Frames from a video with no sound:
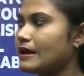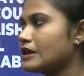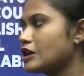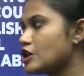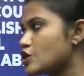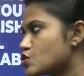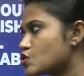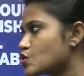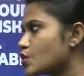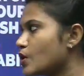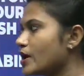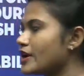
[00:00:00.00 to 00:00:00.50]

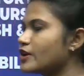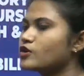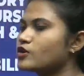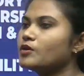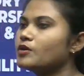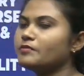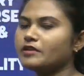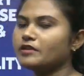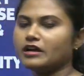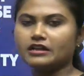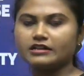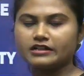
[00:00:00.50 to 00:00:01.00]
কিছু
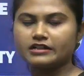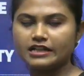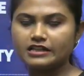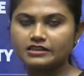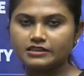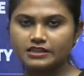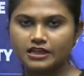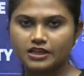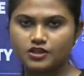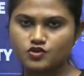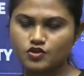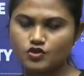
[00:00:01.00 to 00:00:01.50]
এরকম কন্টেন্ট
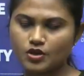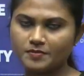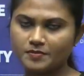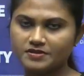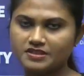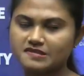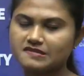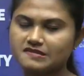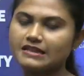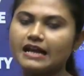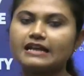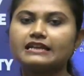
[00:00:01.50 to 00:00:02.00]
দেখছো
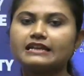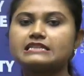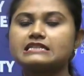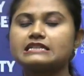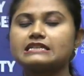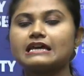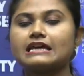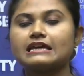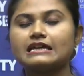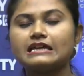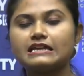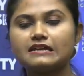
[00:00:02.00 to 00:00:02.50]
আমাদের স্লাইডে
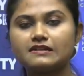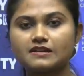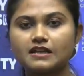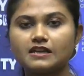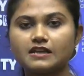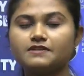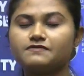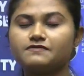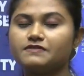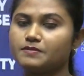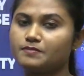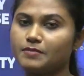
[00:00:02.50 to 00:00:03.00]
যেটা
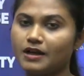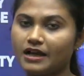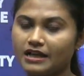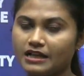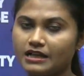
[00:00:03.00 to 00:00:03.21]
ইনরেলিভেন্ট বা